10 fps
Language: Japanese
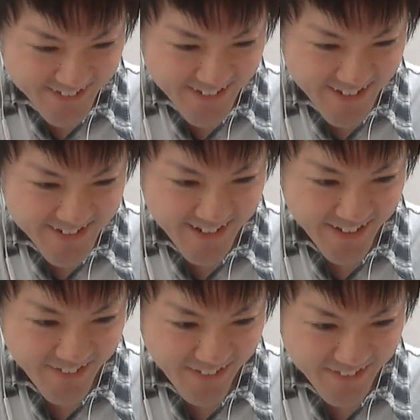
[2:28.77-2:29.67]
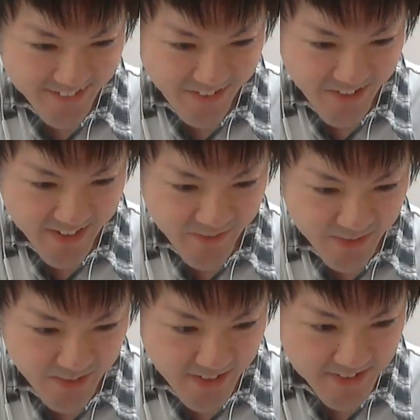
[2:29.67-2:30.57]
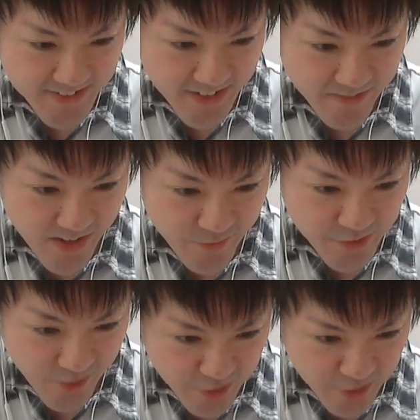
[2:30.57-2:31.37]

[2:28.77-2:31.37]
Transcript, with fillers: 悔しいライバルさあ、これでまあ、とりあえず光は問題。